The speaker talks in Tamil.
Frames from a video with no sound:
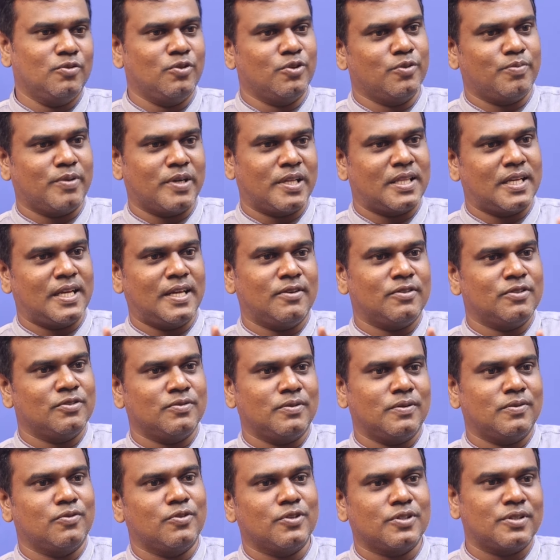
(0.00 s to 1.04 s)
ஒரு படத்துலேயே
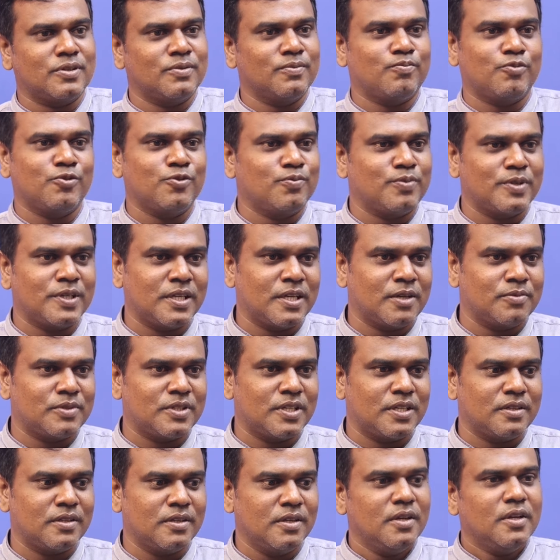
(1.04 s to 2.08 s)
வந்து ஒரு ஒருத்தன் ப்ரூவ் பண்ணி
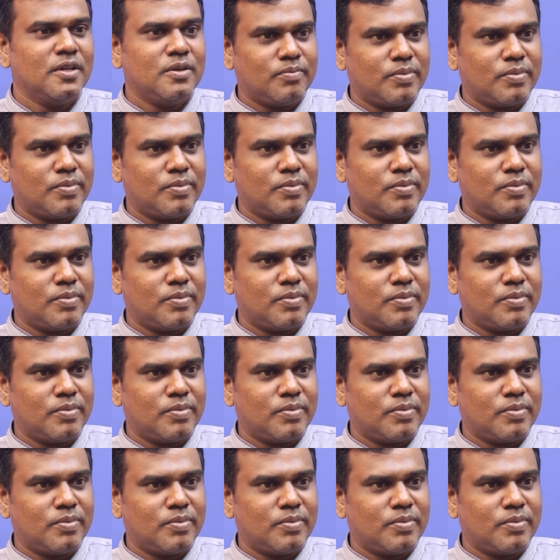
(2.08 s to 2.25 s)
காமிச்சாரு